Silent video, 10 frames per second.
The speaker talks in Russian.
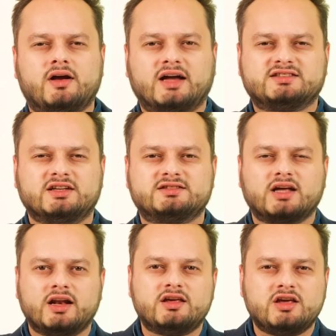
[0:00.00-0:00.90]
Кадь
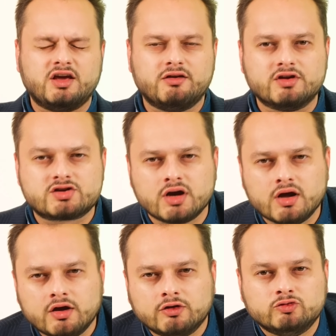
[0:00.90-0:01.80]
Ностальгиевич
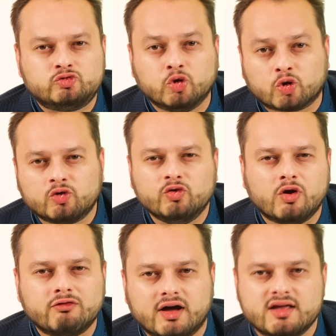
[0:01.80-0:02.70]

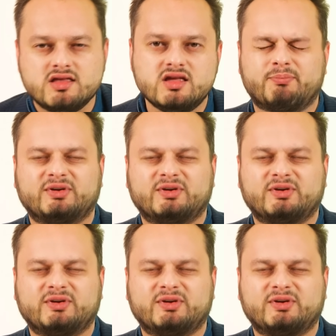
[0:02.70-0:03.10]
дурного не